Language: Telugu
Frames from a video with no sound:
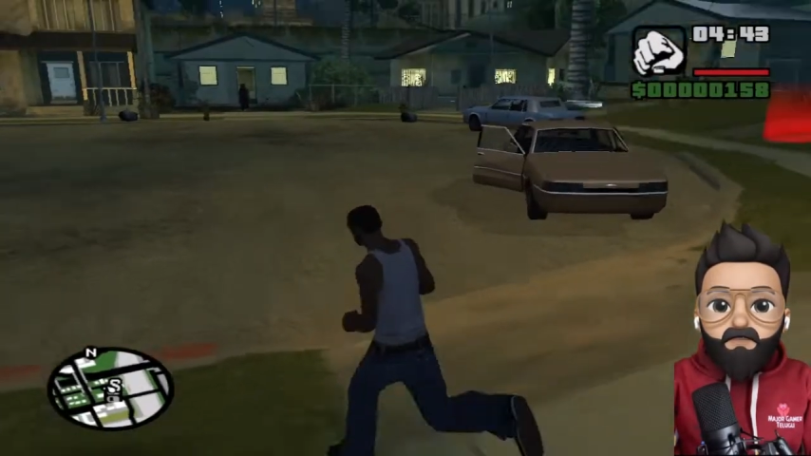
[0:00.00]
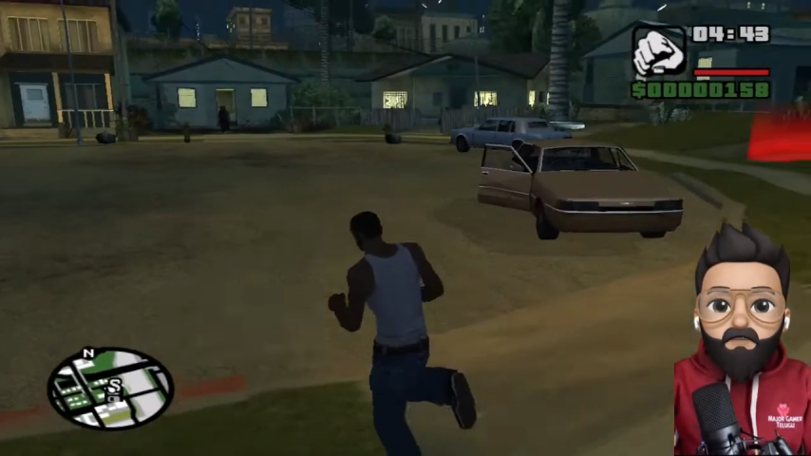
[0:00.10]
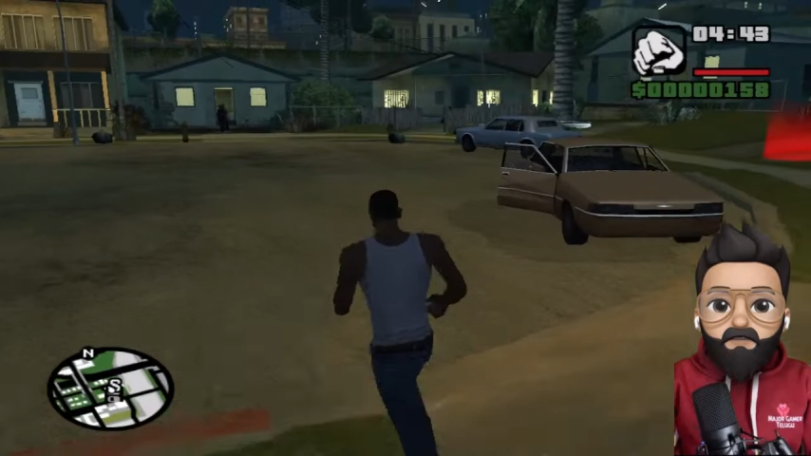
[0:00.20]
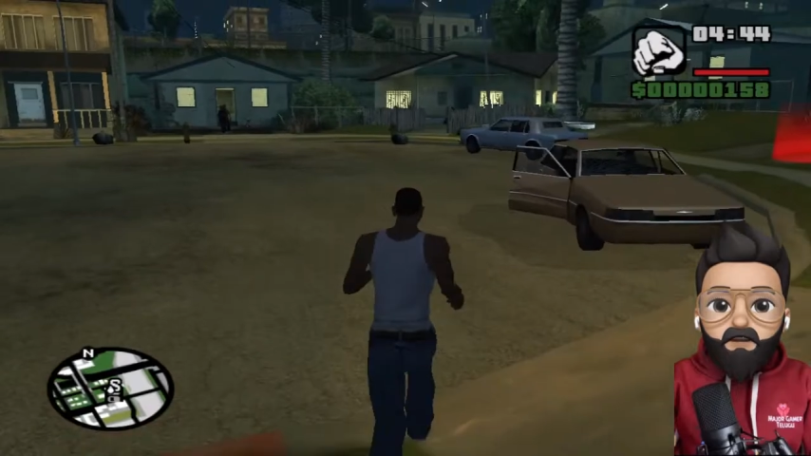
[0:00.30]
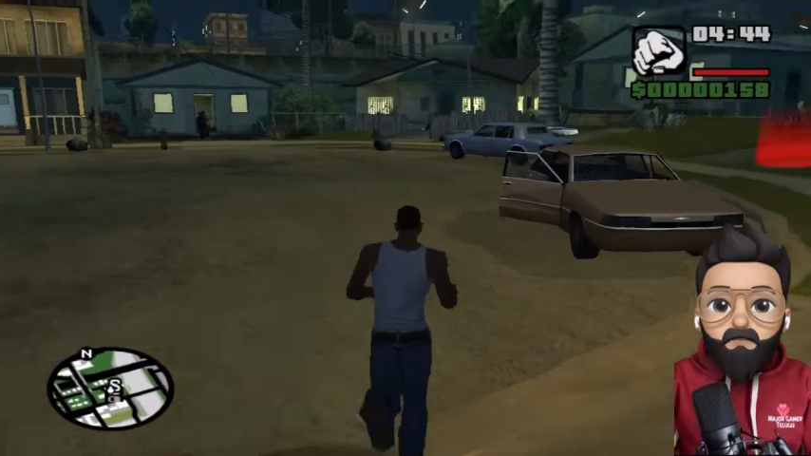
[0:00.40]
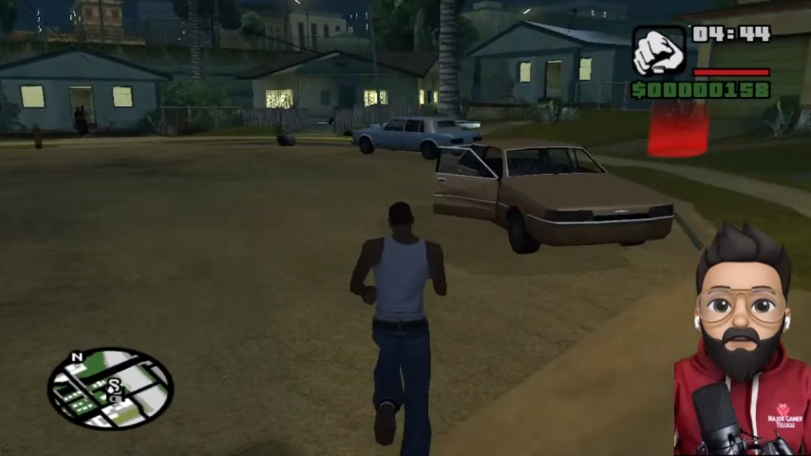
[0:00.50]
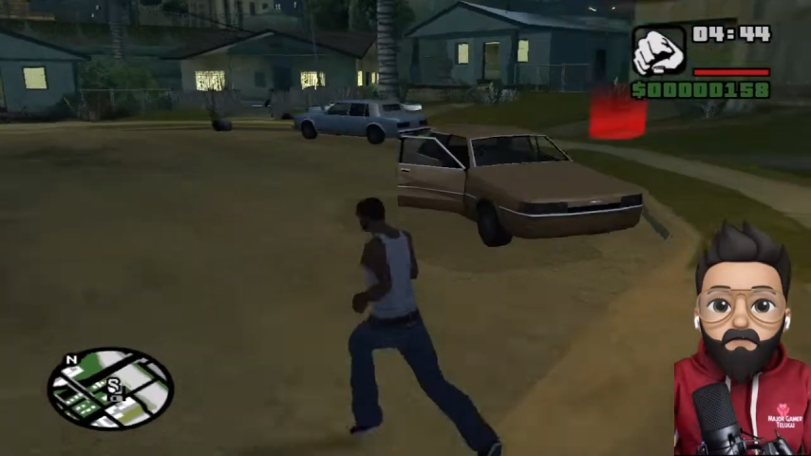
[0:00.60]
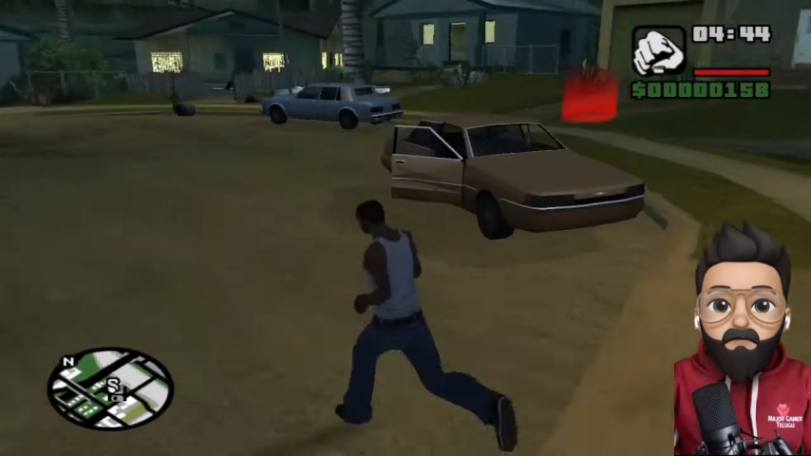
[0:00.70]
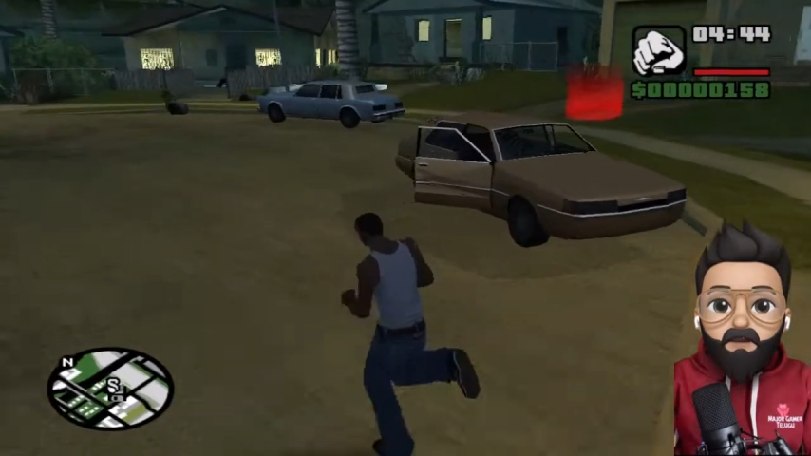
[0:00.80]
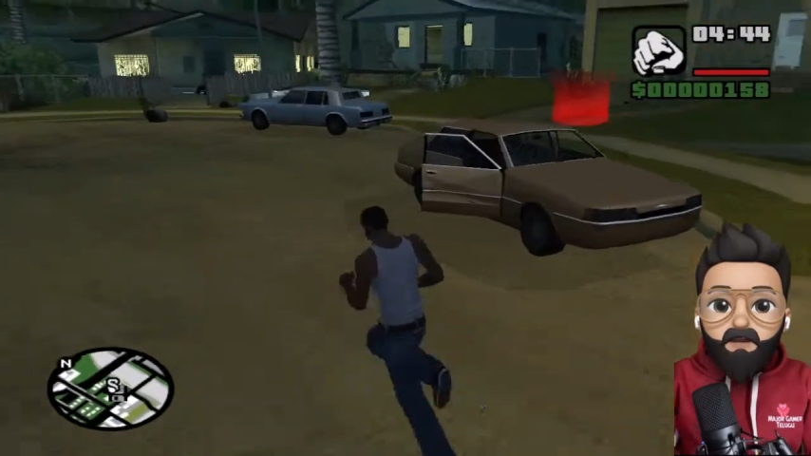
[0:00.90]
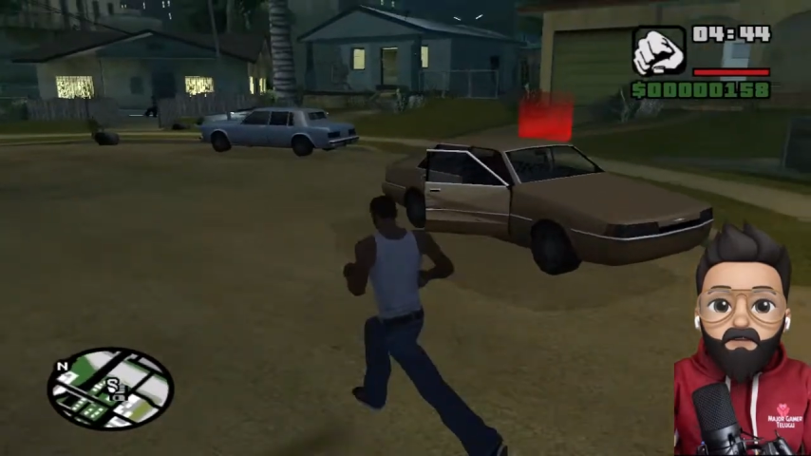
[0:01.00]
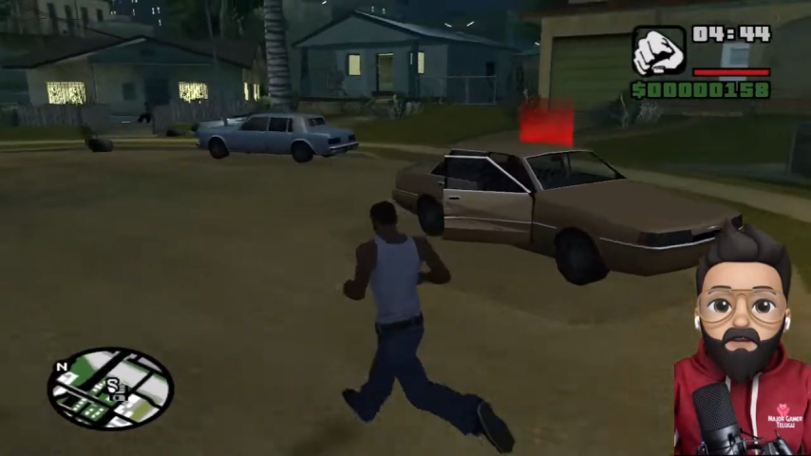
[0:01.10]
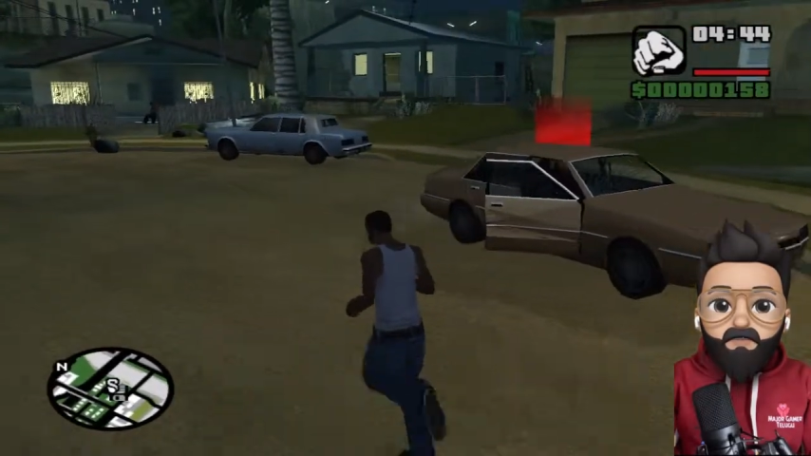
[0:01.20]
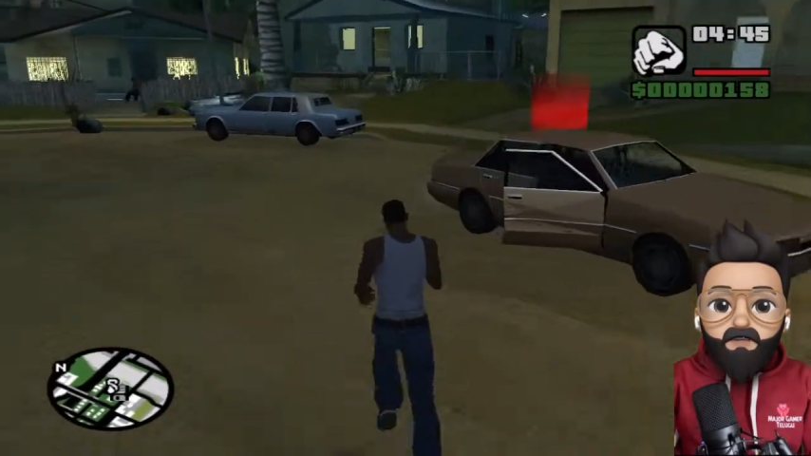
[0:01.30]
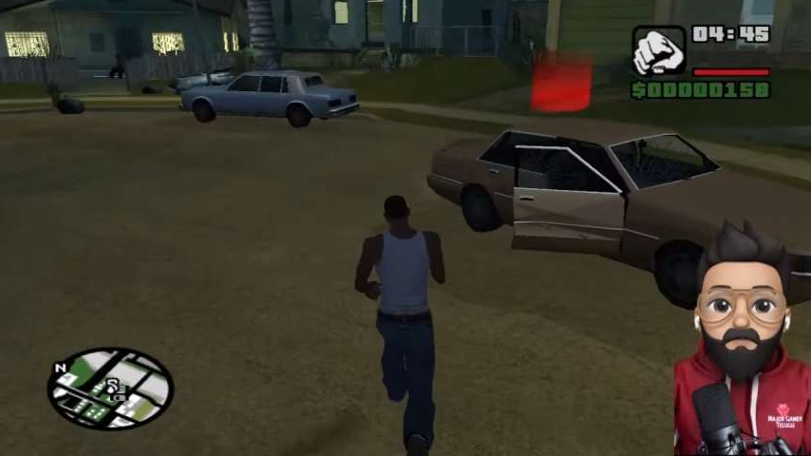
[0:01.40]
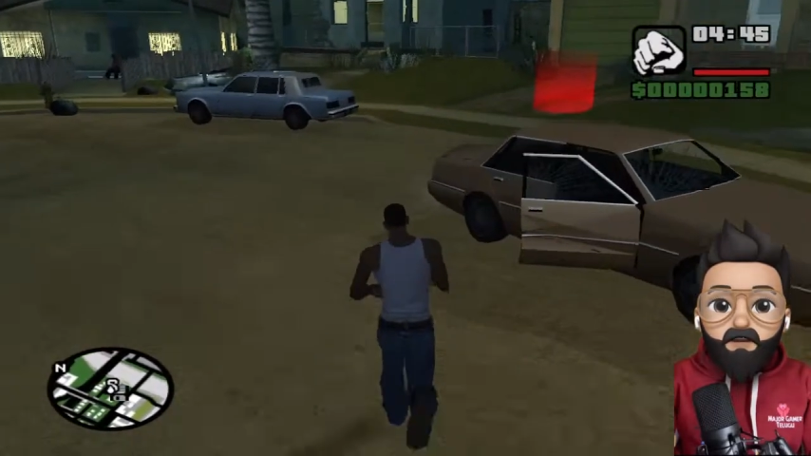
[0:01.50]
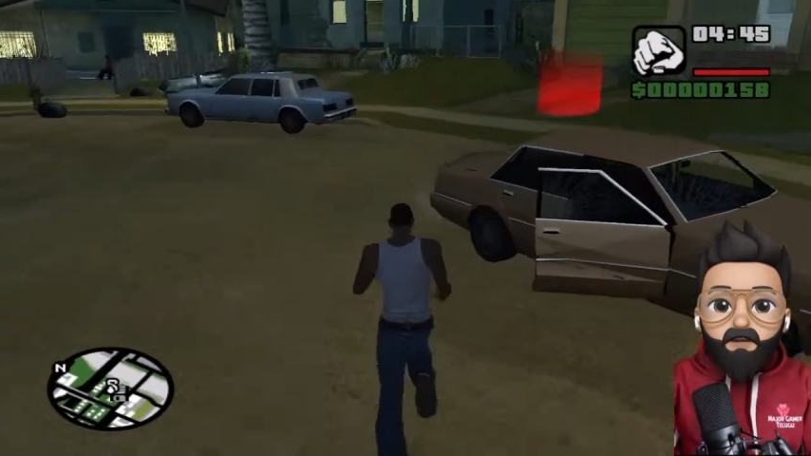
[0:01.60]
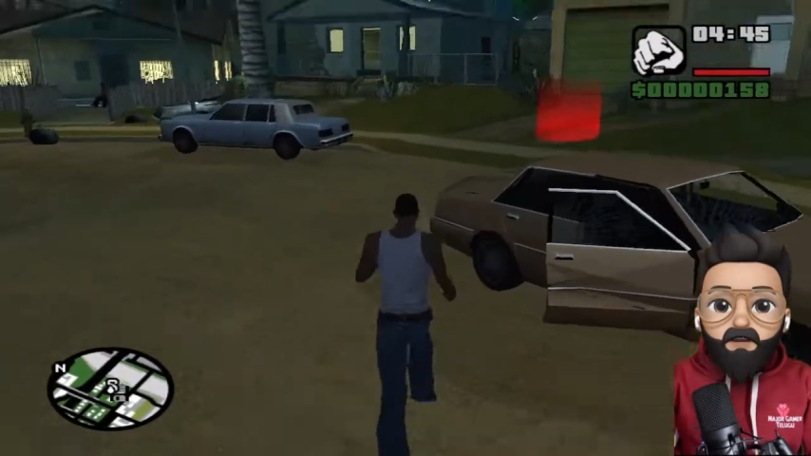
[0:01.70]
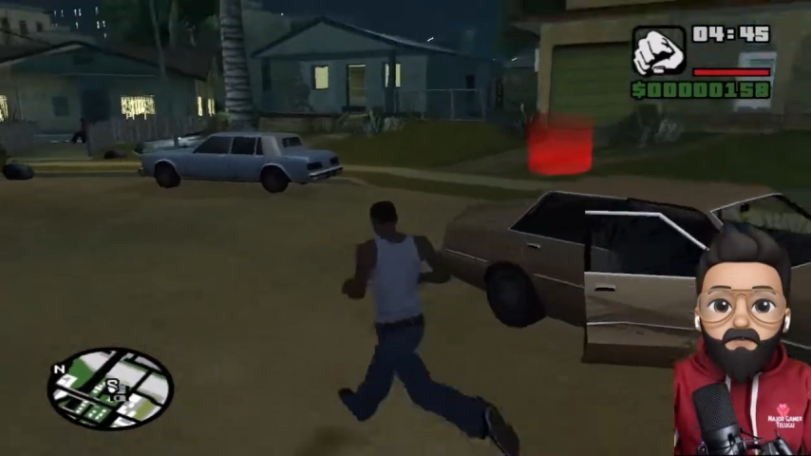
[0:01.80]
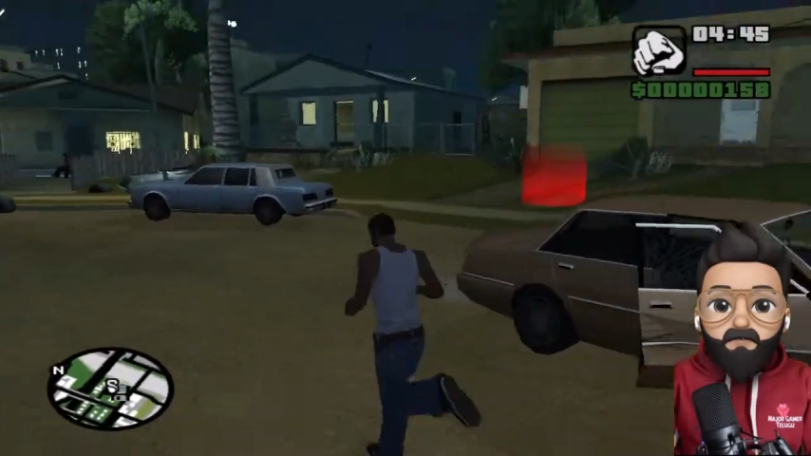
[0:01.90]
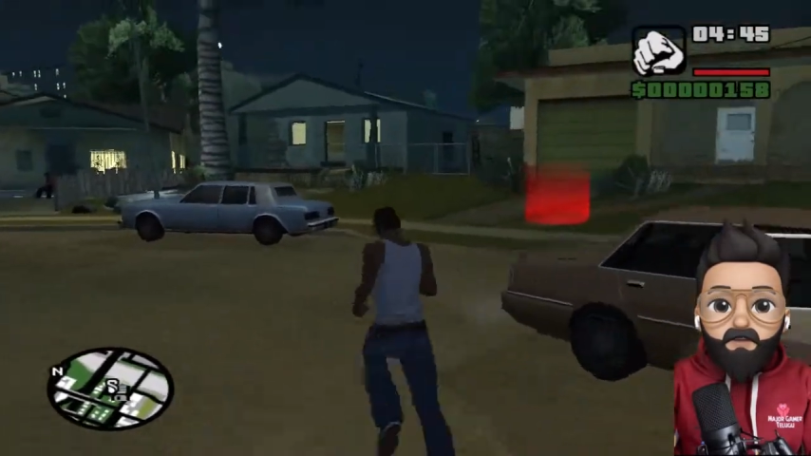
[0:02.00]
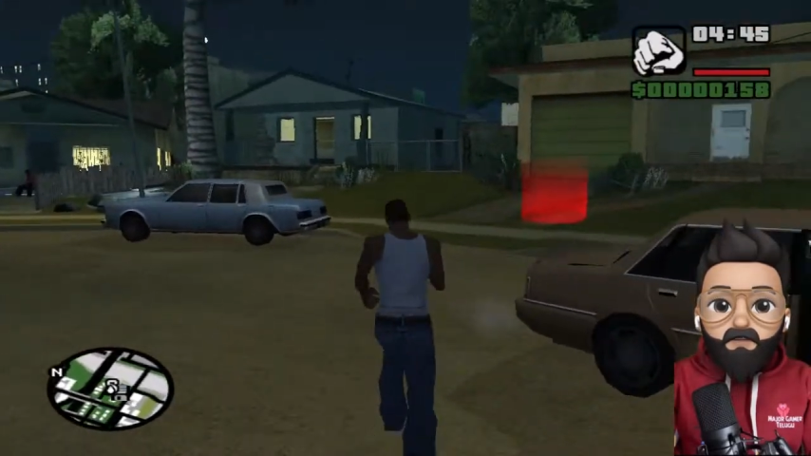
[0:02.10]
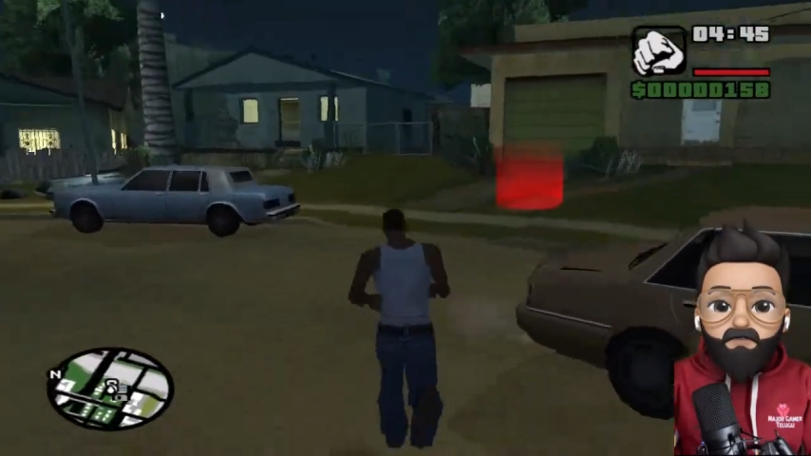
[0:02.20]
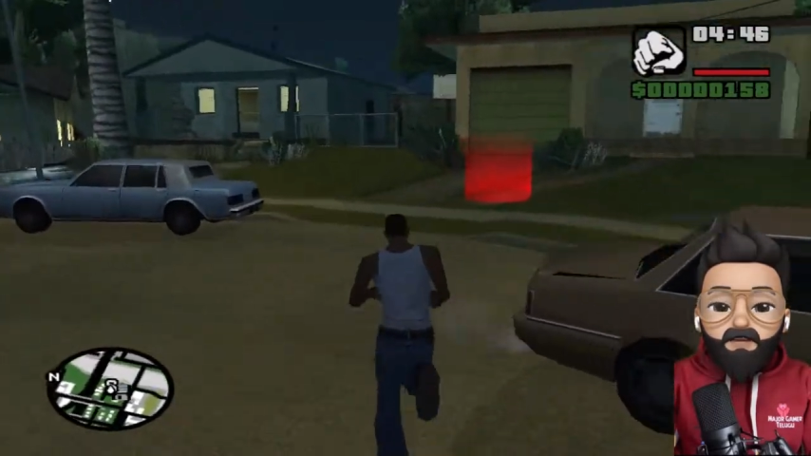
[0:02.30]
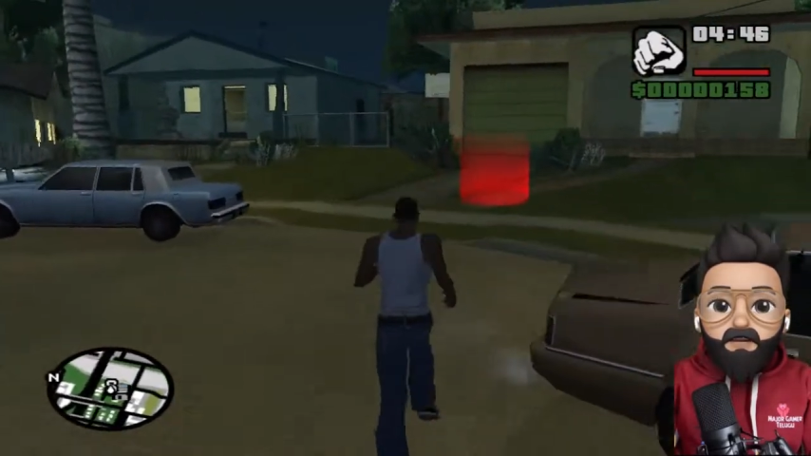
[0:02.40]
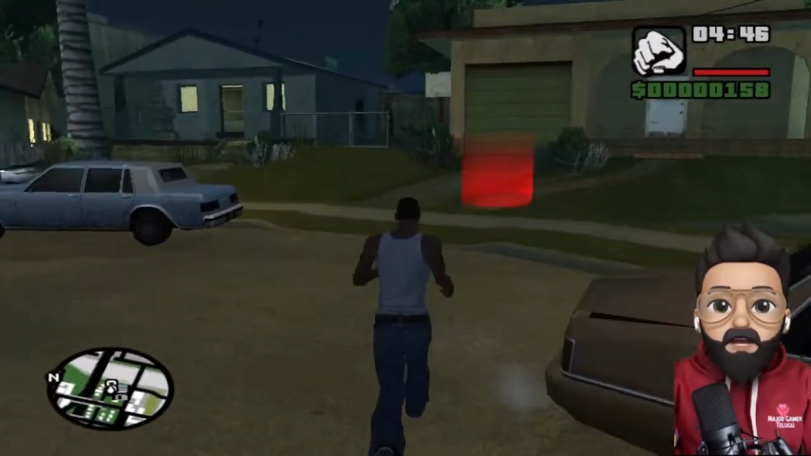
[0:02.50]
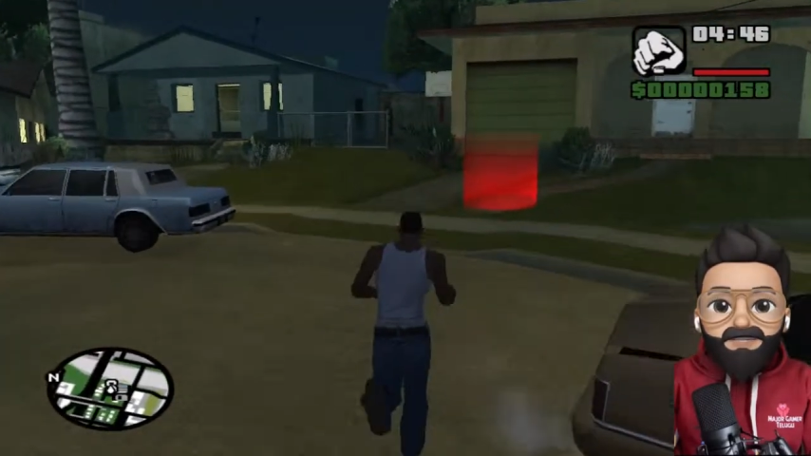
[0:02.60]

చూద్దాం ఇక్కడ పక్క అయితే రెడ్ మార్క్ కనబడుతోంది